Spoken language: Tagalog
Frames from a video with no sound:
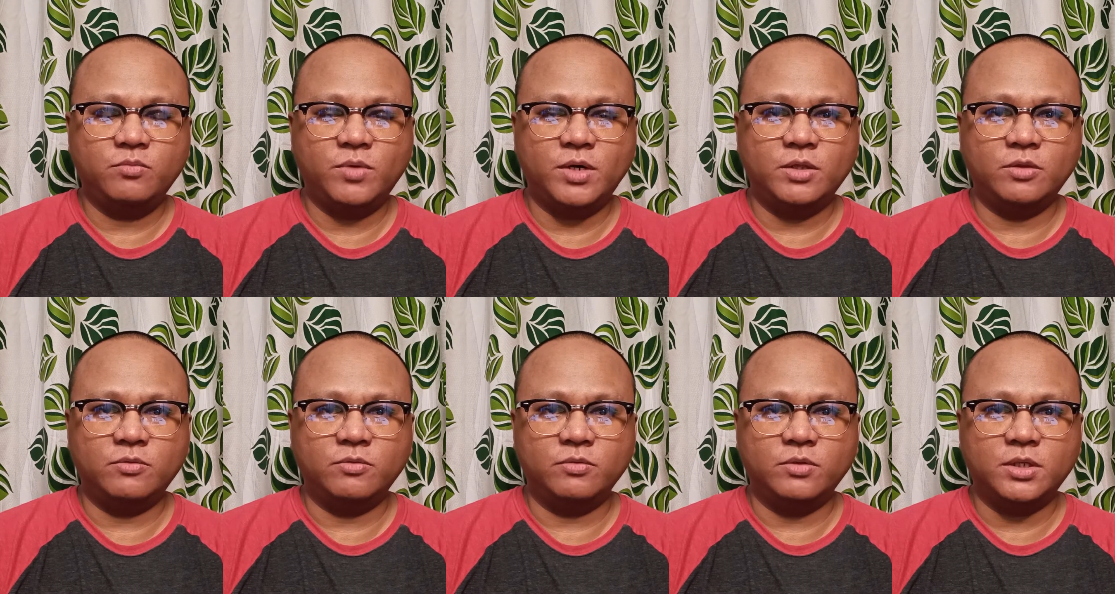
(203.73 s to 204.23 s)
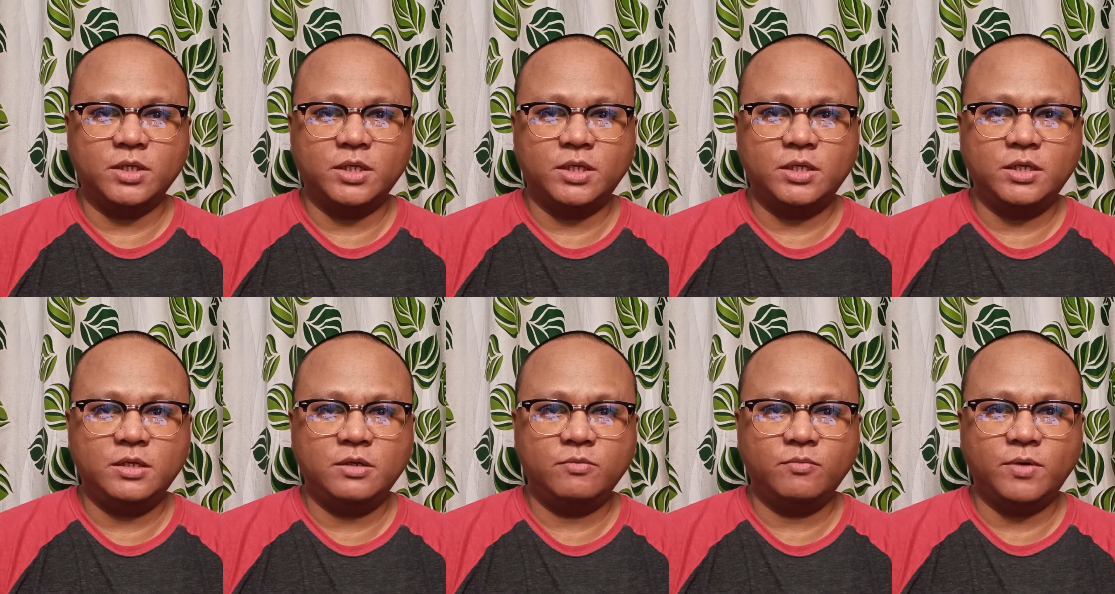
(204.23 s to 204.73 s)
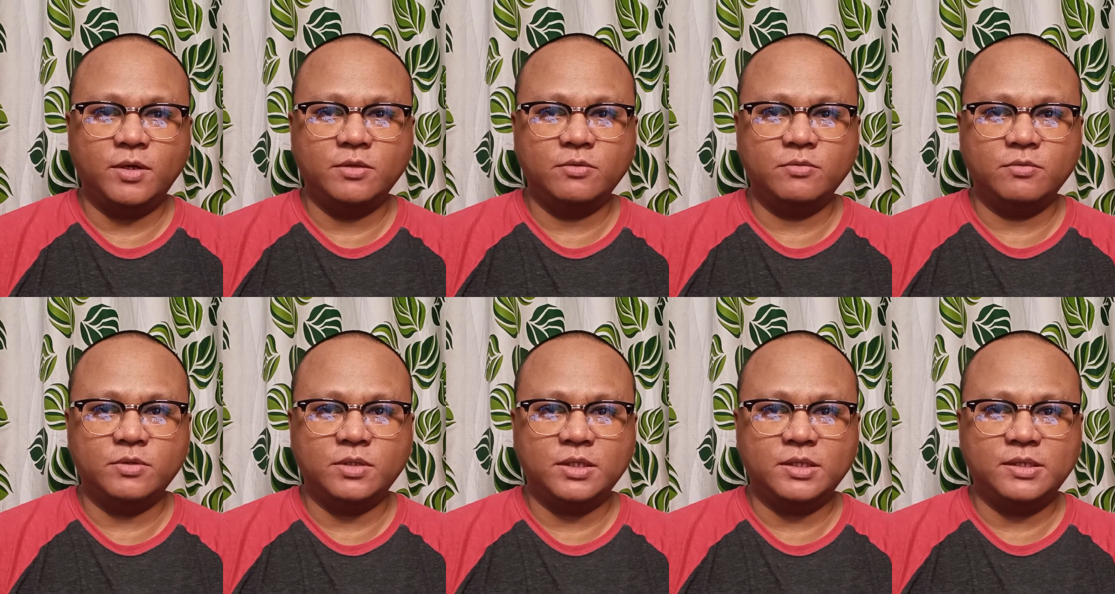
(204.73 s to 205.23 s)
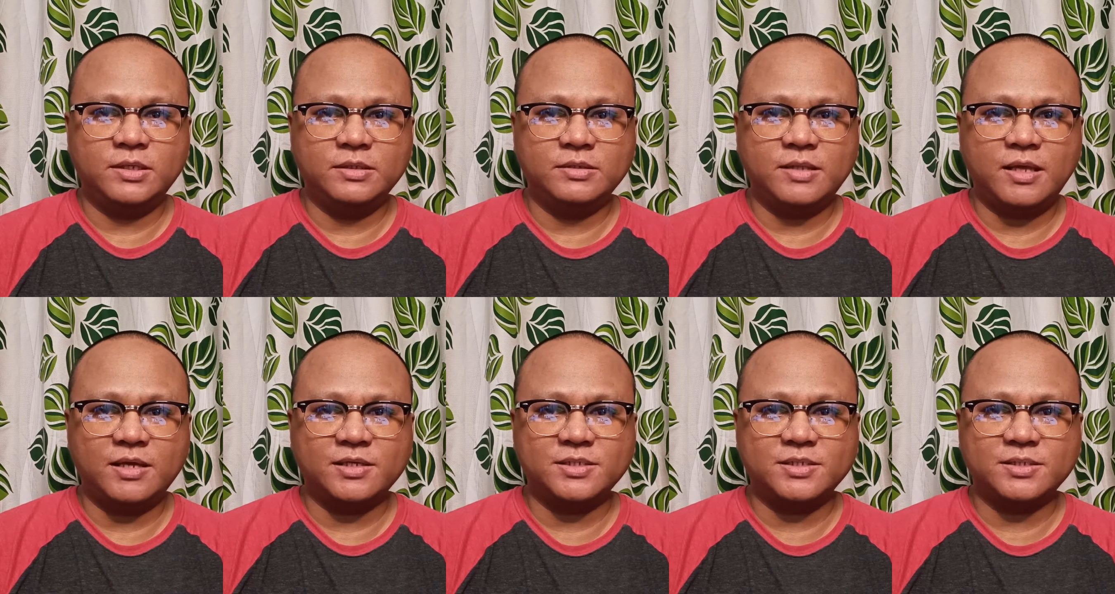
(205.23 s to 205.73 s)
3 1 2 3 1 2
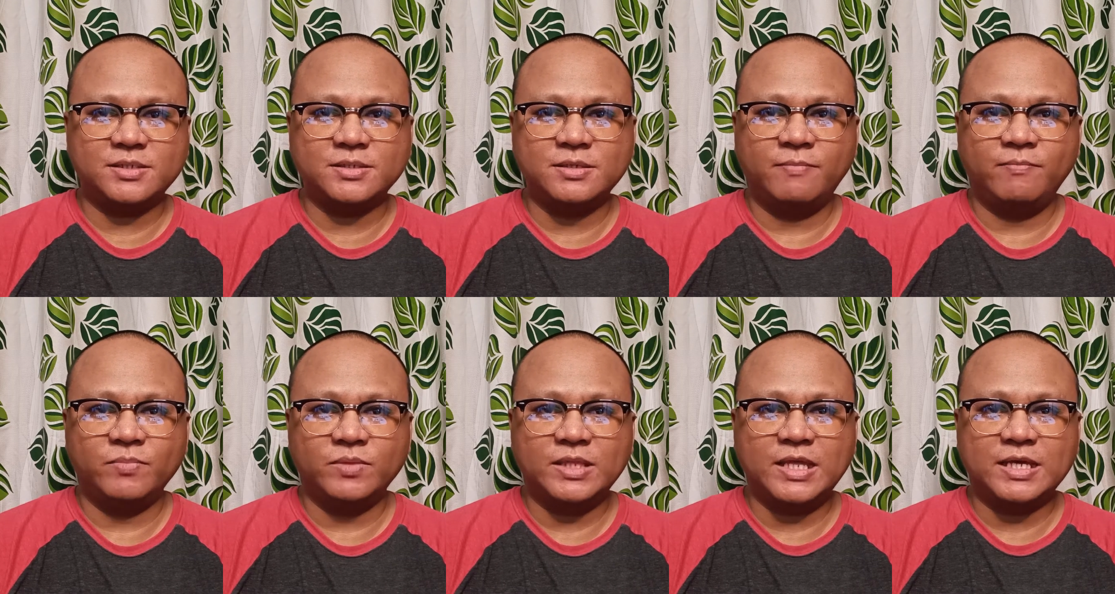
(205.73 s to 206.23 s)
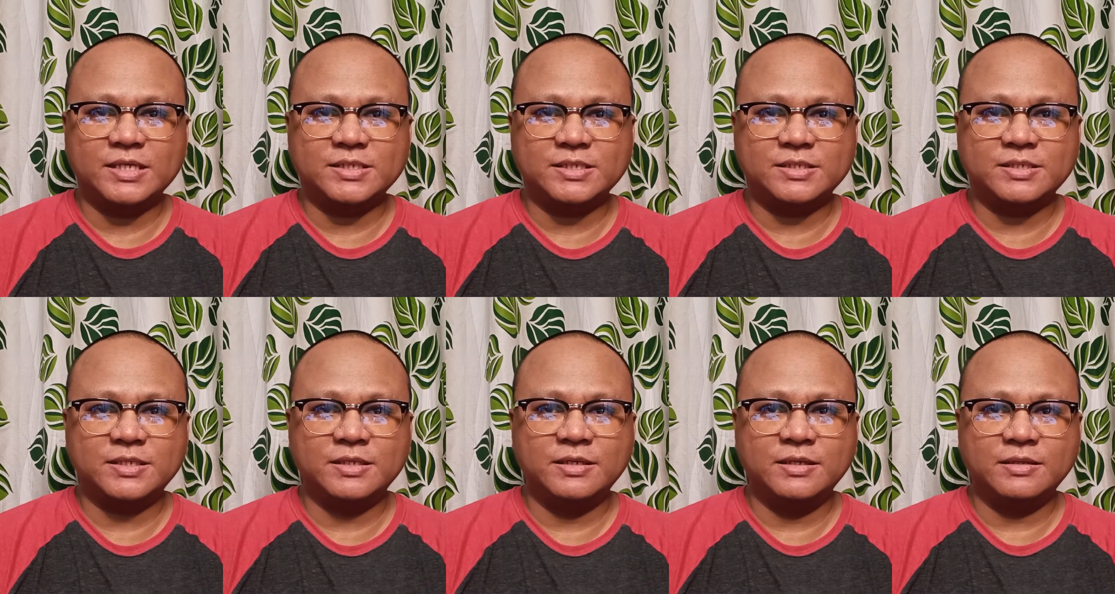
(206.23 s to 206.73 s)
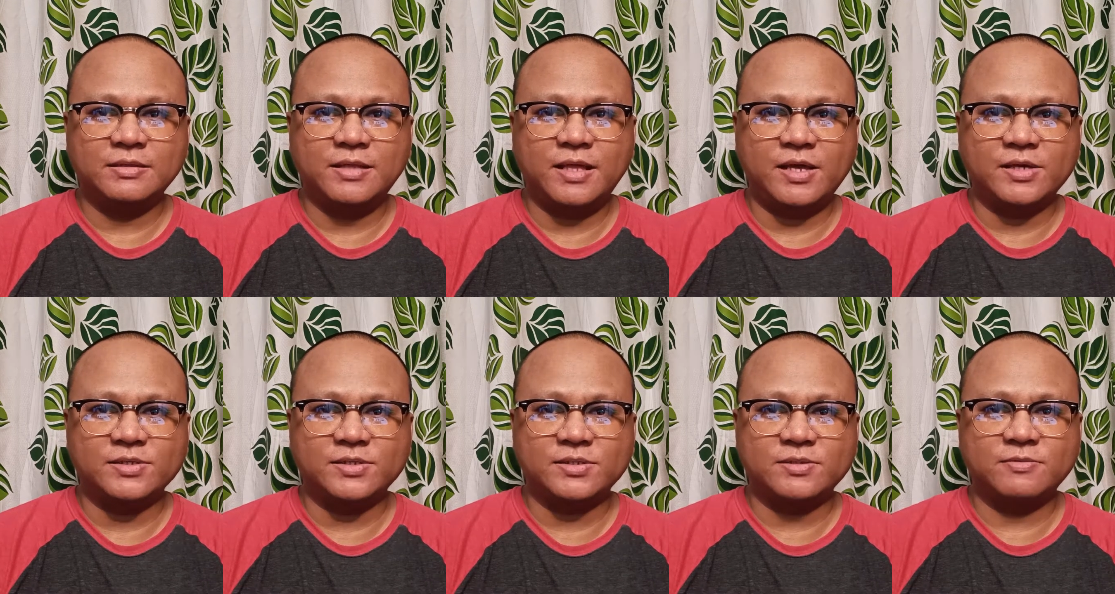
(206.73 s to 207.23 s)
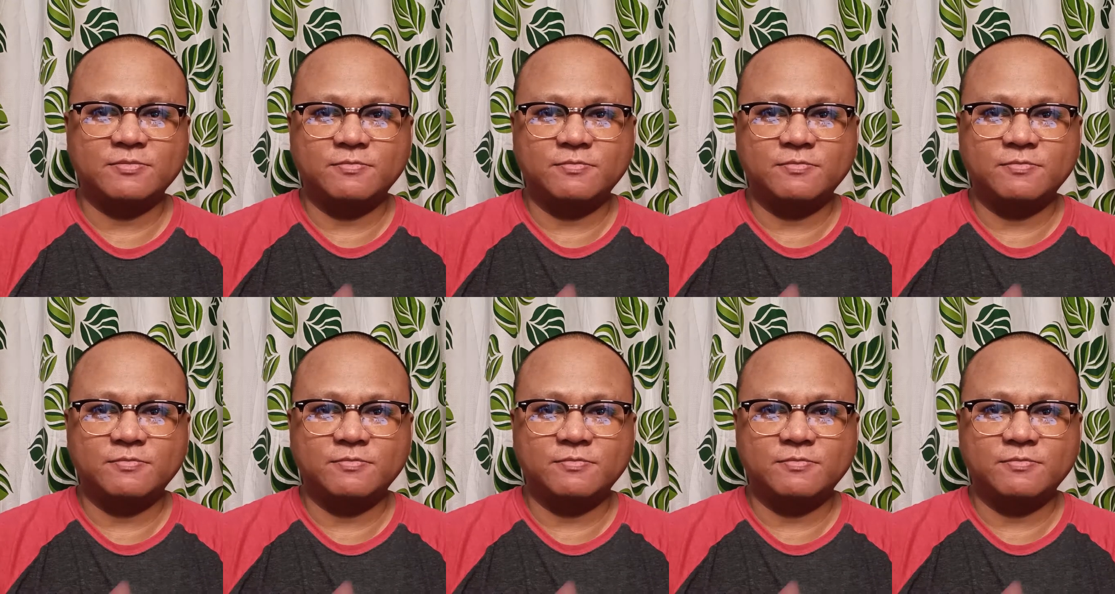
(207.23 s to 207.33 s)
3 test test test.